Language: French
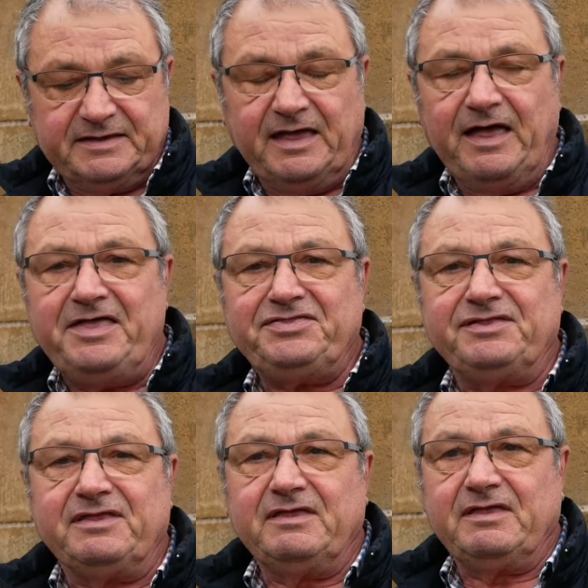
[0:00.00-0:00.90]

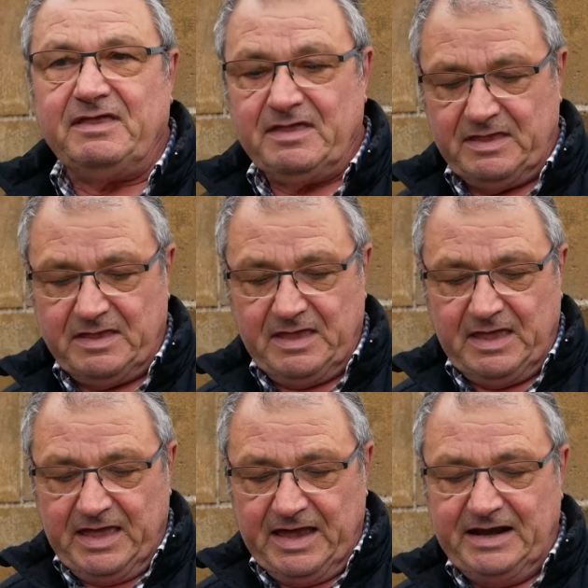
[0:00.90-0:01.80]
grâce
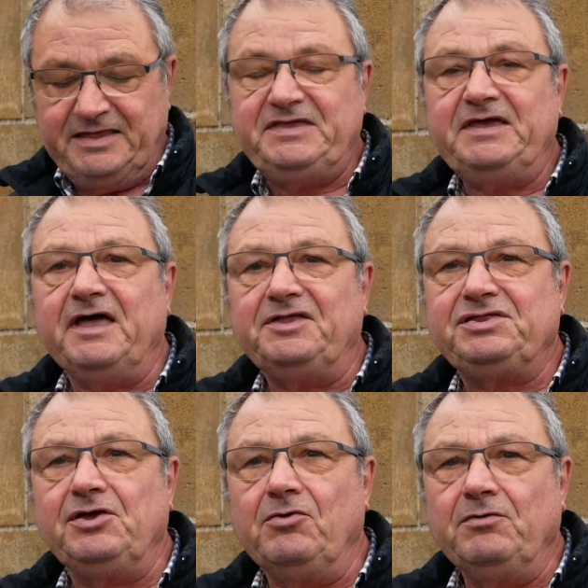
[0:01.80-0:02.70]
à
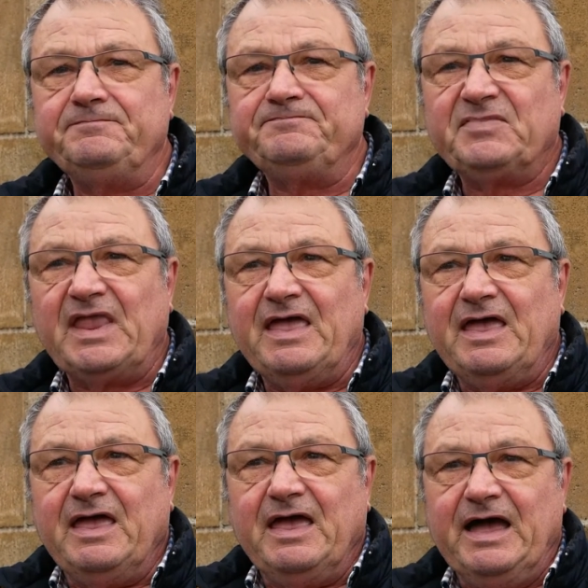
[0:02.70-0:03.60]
l'intégration,
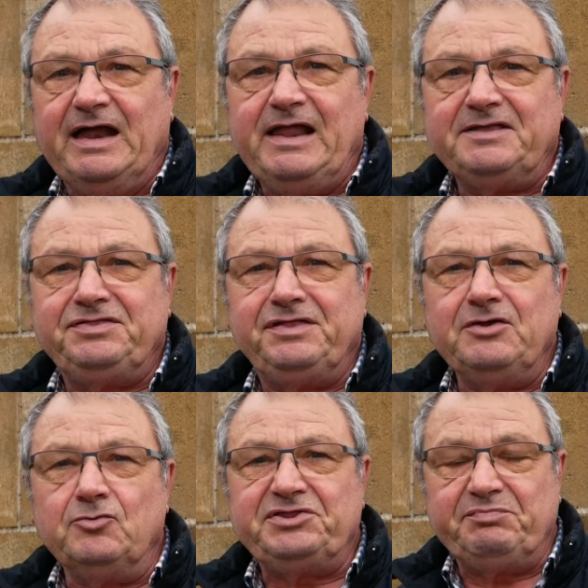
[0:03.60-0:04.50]
à
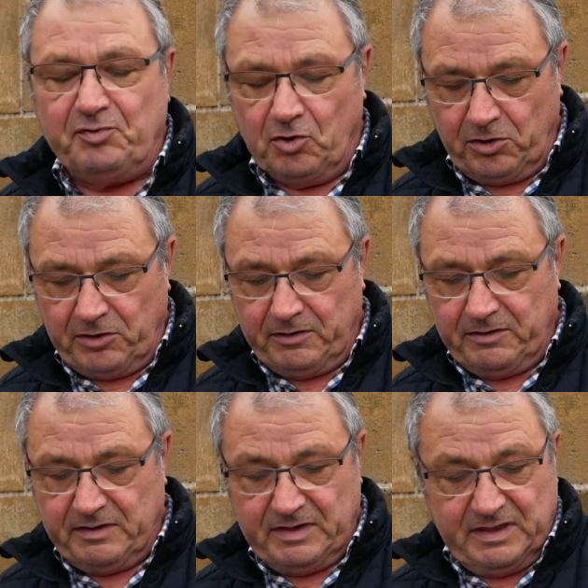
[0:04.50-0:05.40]
l'accès au sport
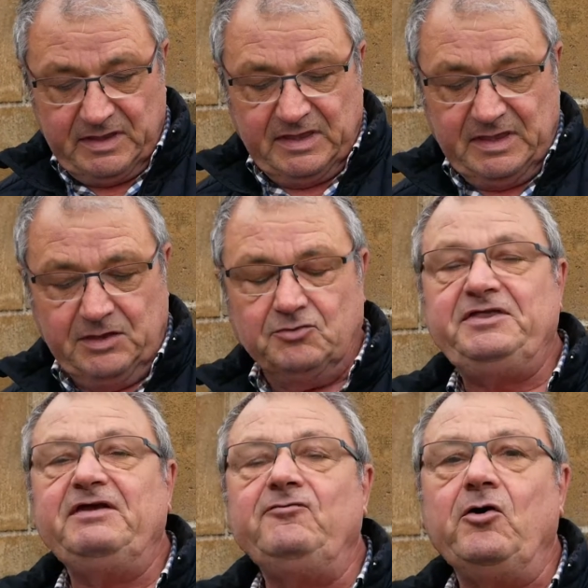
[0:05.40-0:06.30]
et au
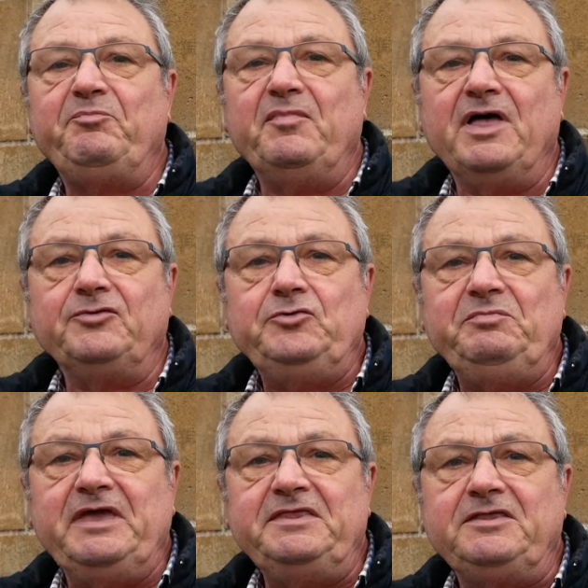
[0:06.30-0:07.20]
développement du
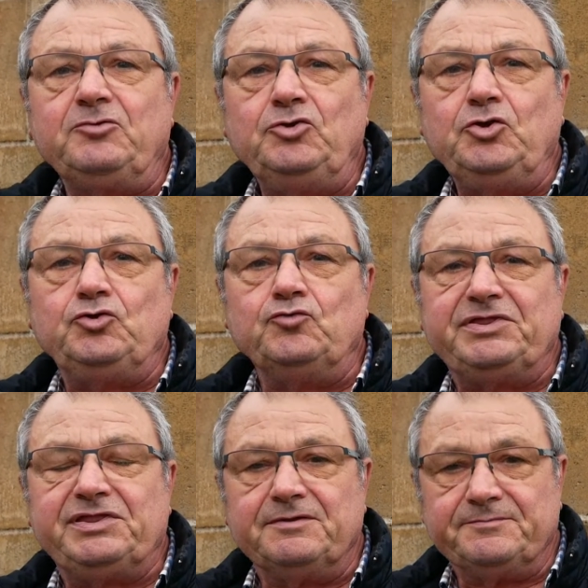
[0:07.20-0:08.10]
bien-être de
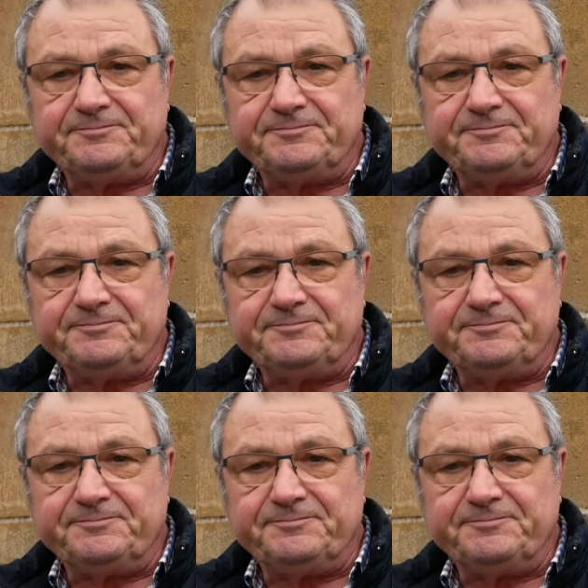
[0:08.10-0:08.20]
tous.